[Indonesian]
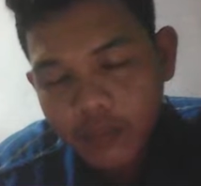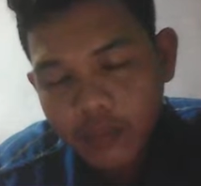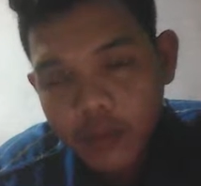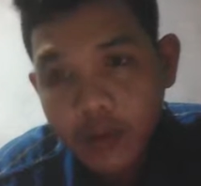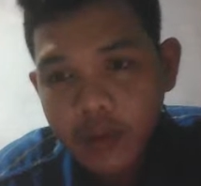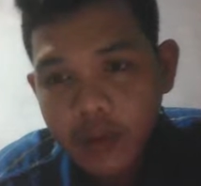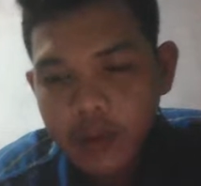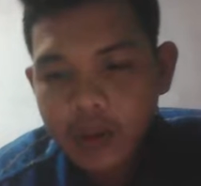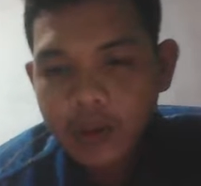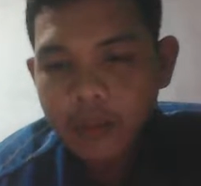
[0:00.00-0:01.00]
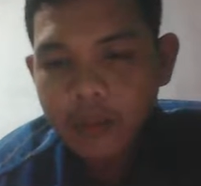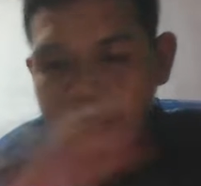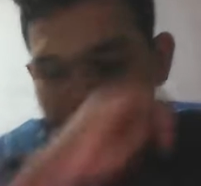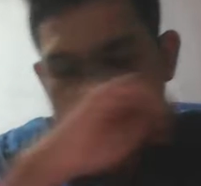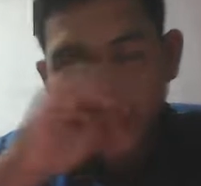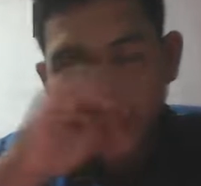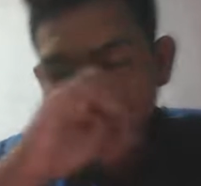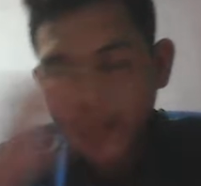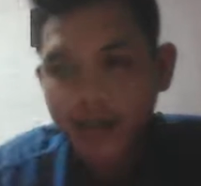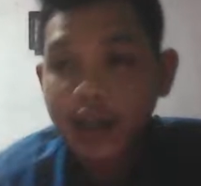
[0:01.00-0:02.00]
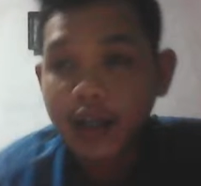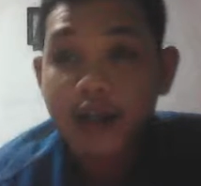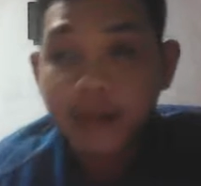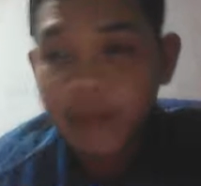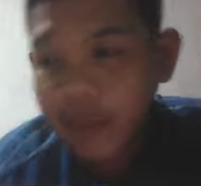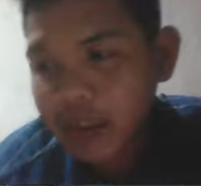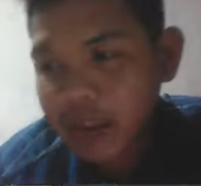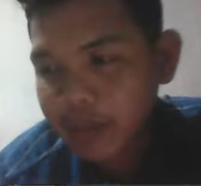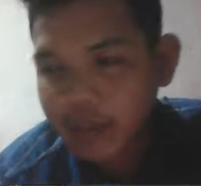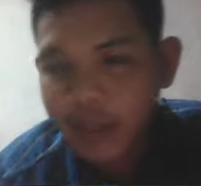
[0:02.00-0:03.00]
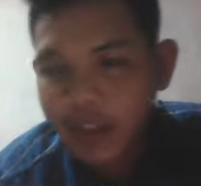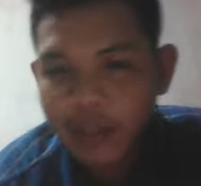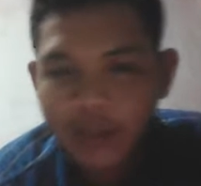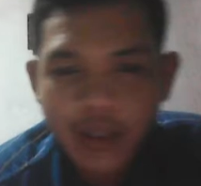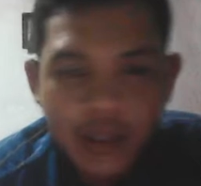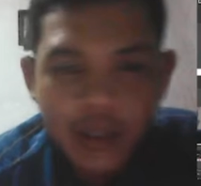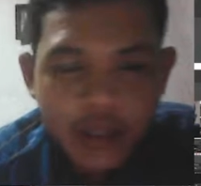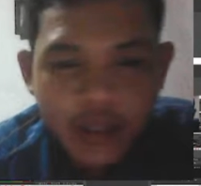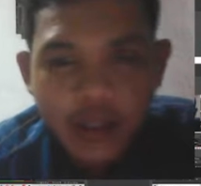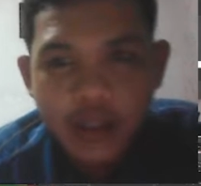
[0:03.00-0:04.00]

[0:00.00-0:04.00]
uh, menggunakan aplikasi Mendeley gimana